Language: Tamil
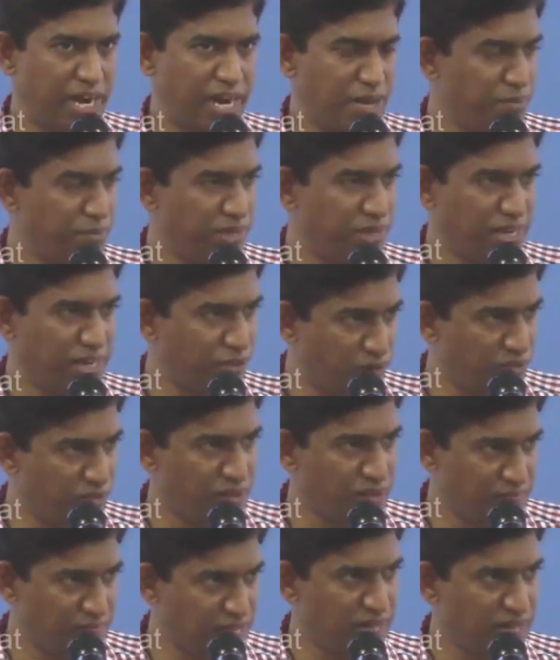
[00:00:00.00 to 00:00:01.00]

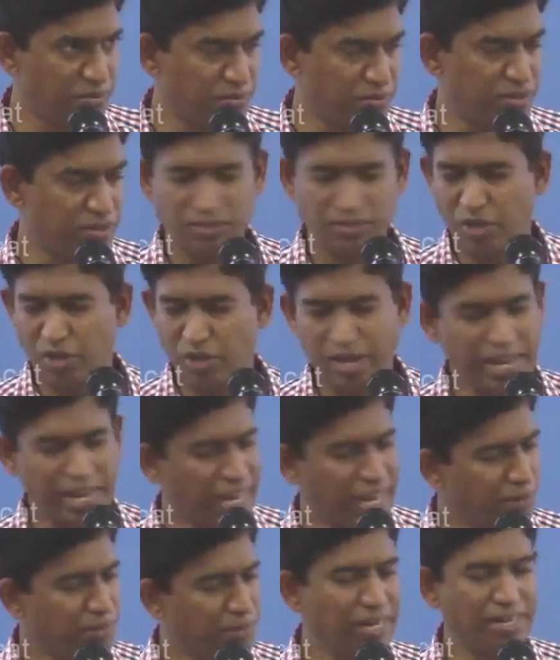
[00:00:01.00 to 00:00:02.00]
அடிமைத்தனத்துக்குள்ளே வந்த சாரி
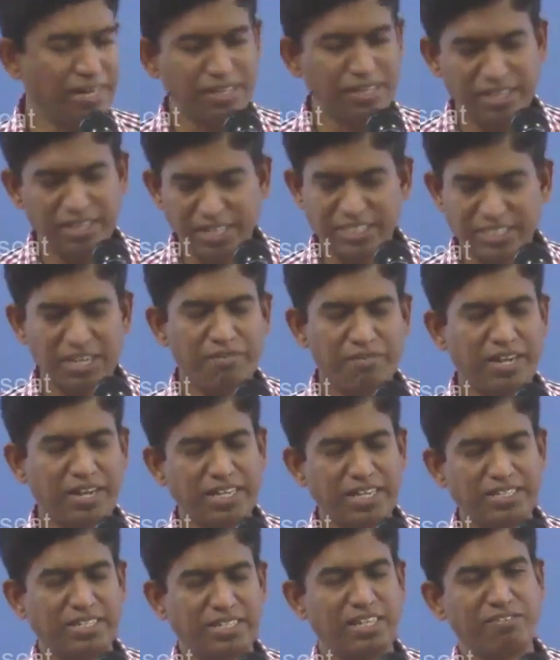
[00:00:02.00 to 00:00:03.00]
எகிப்திலிருந்து
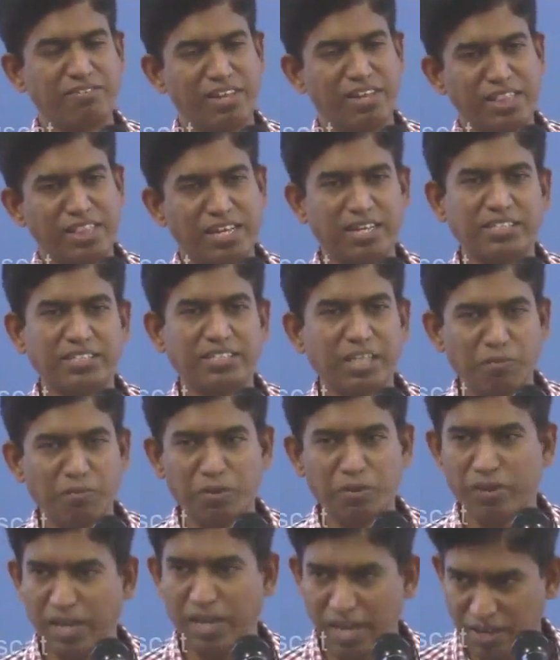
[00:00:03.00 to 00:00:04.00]
இஸ்ரேல் தேசத்துக்கு வந்த
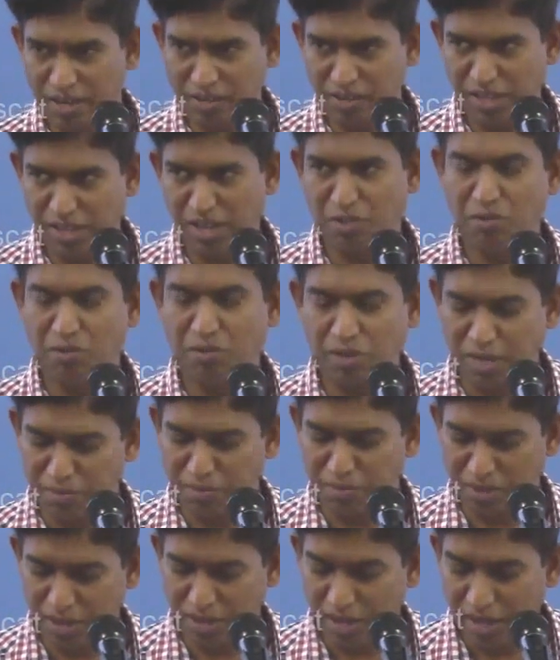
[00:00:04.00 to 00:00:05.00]
சம்பவம் எல்லாருக்கும் தெரியும்
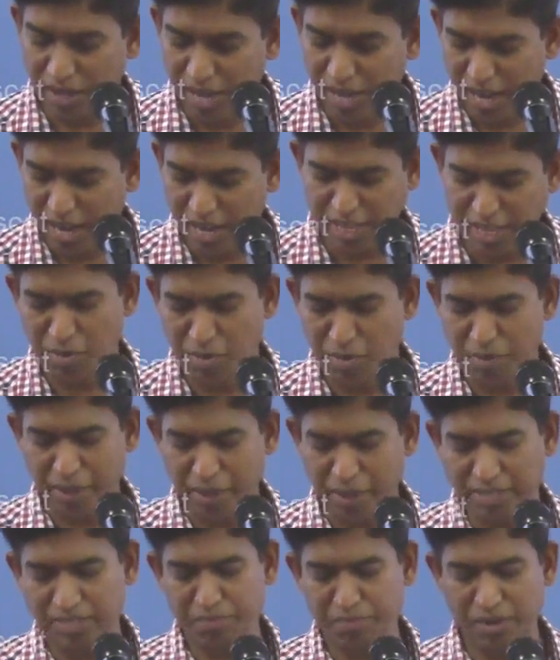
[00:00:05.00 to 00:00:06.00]
நம்ம அதிகமாக
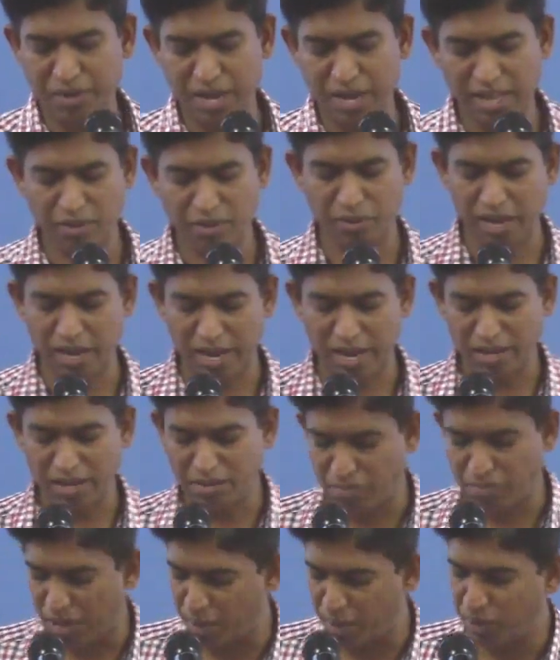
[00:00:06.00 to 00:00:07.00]
பேசப்படாத ஒரு
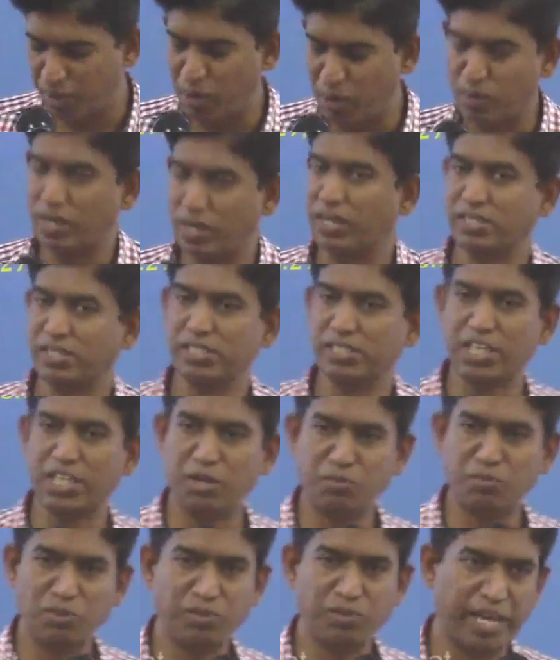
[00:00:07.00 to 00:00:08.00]
காரியம் பாபிலோன்லேருந்து
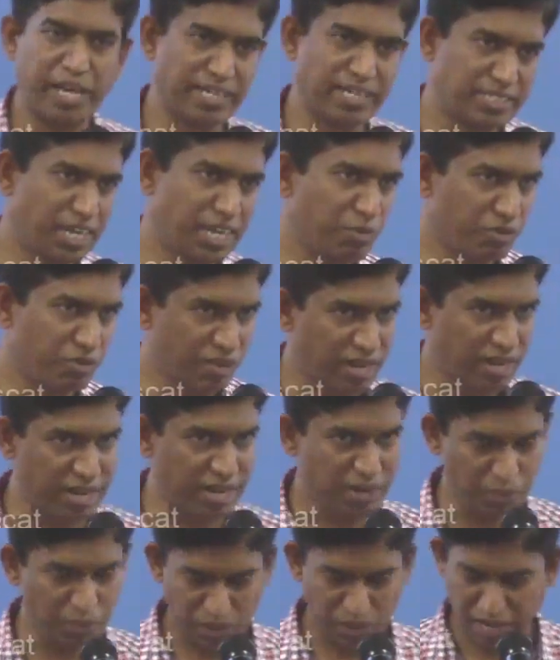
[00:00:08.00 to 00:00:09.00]
திரும்பவும் எருசலேமுக்கு
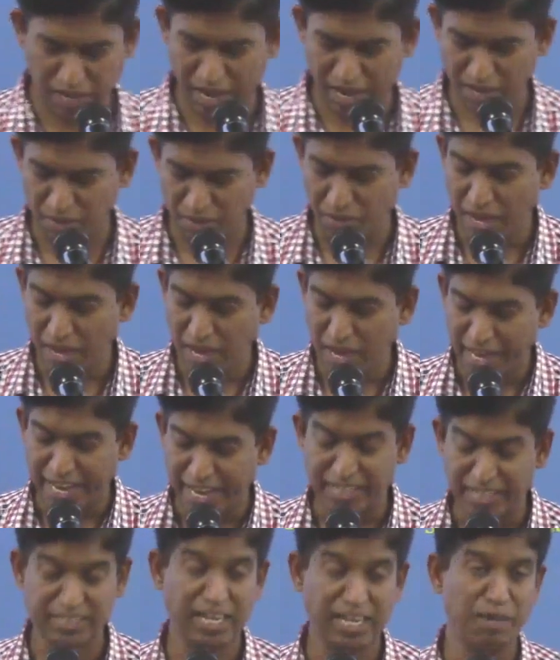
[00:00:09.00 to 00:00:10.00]
வருகிற ஒரு காரியம்
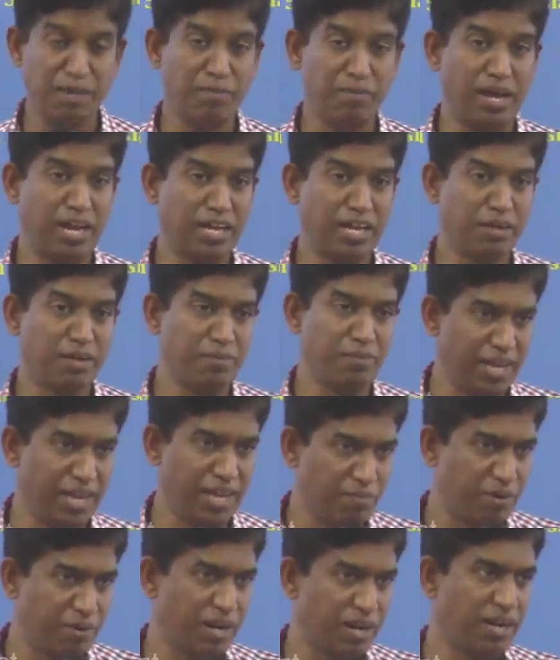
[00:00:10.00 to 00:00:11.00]
எருசலேம் அலங்கம்
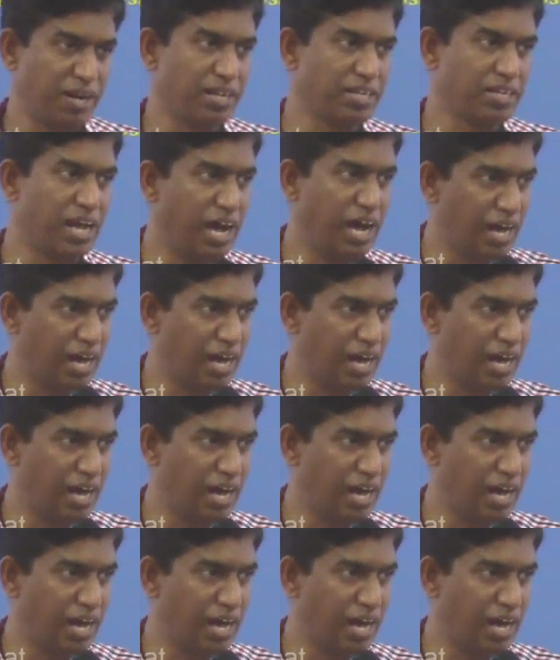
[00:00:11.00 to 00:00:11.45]
இடிக்கப்பட்டிருக்கிறது